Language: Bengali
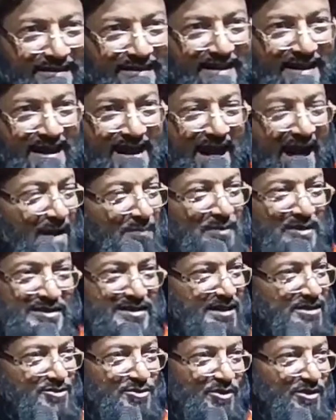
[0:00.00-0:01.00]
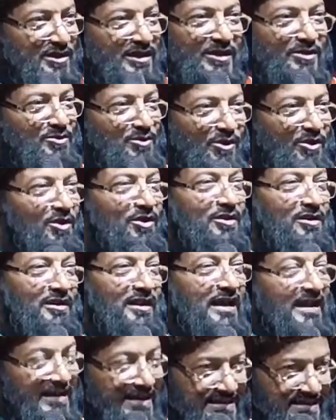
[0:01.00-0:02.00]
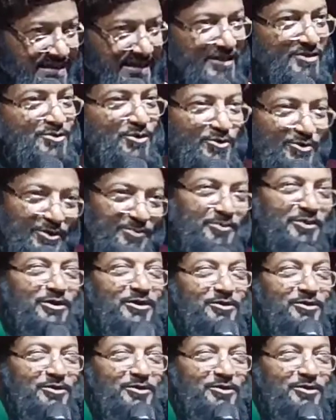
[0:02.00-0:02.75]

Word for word: নেই আপনি সে যোগ্যের নন নিজেকে ছোট